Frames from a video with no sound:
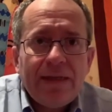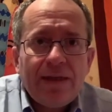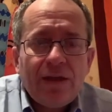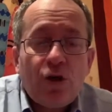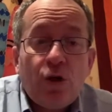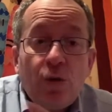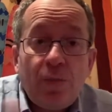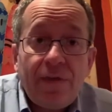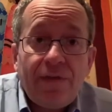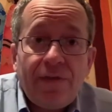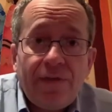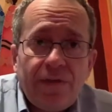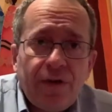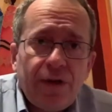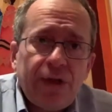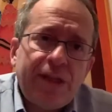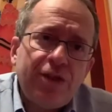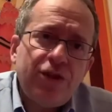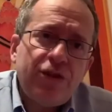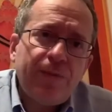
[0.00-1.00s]
Come vi avevo
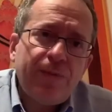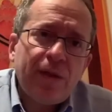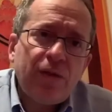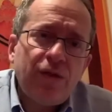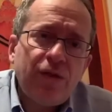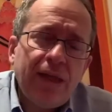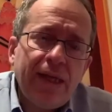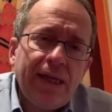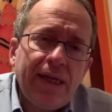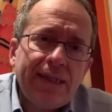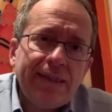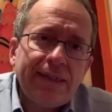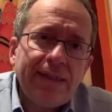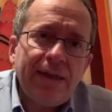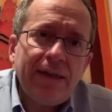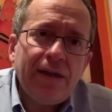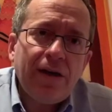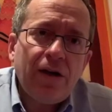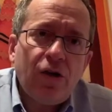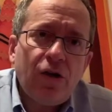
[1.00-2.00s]
anticipato
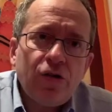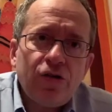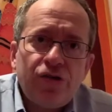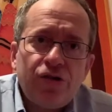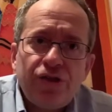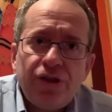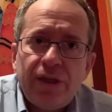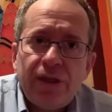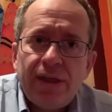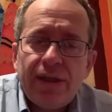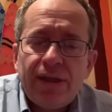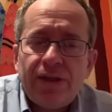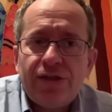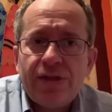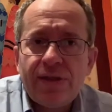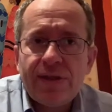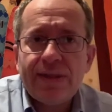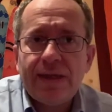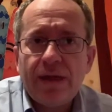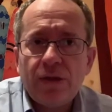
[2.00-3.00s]
ieri, oggi
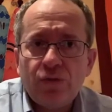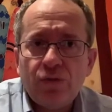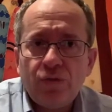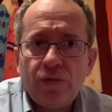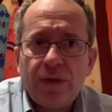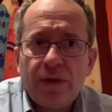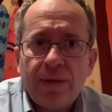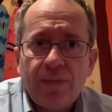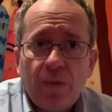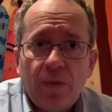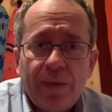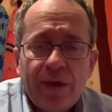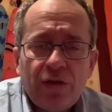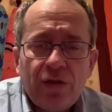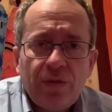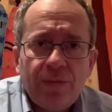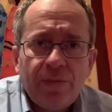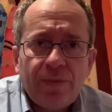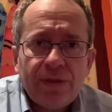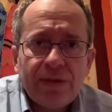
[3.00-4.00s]
c'è stato un momento
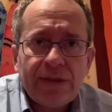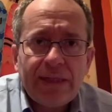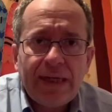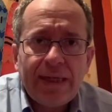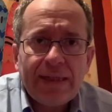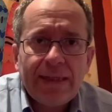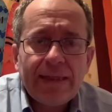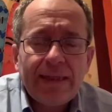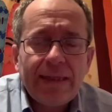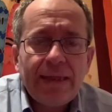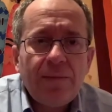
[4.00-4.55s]
importante.